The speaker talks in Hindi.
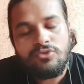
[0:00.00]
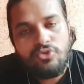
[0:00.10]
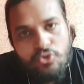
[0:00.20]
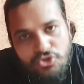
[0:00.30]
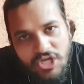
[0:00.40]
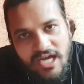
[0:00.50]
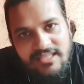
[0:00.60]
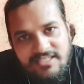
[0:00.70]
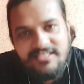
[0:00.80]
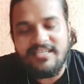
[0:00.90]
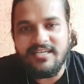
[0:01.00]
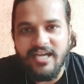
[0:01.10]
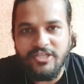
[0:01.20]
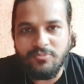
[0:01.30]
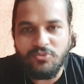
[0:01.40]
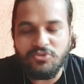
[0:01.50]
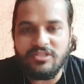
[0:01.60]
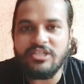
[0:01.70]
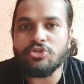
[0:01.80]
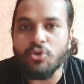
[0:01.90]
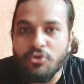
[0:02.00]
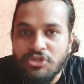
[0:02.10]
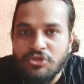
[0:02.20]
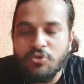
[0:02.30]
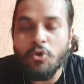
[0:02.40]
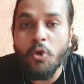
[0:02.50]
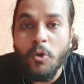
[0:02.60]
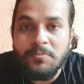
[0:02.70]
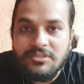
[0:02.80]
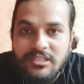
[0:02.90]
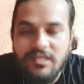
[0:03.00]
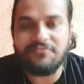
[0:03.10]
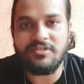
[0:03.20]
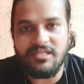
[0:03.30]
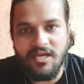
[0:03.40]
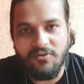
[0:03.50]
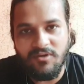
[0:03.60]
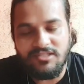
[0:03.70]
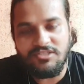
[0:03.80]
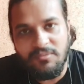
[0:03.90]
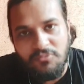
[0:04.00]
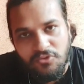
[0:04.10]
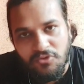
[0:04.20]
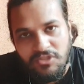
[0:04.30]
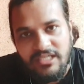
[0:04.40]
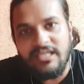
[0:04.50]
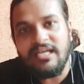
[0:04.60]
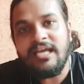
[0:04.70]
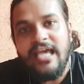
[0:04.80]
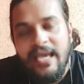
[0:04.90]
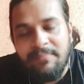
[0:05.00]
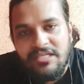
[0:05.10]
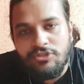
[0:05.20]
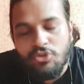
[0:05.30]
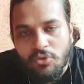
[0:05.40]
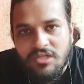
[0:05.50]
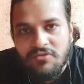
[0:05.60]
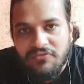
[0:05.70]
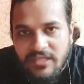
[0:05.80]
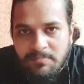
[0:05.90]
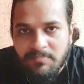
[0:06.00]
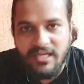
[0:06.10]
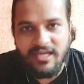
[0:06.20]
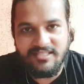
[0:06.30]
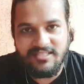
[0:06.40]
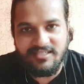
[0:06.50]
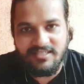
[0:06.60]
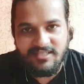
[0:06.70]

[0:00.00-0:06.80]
सुशांत सिंह राजपूत ने धोनी को ऑब्जर्व किया होगा जब उन्होंने एम एस धोनी फिल्म बनाई थी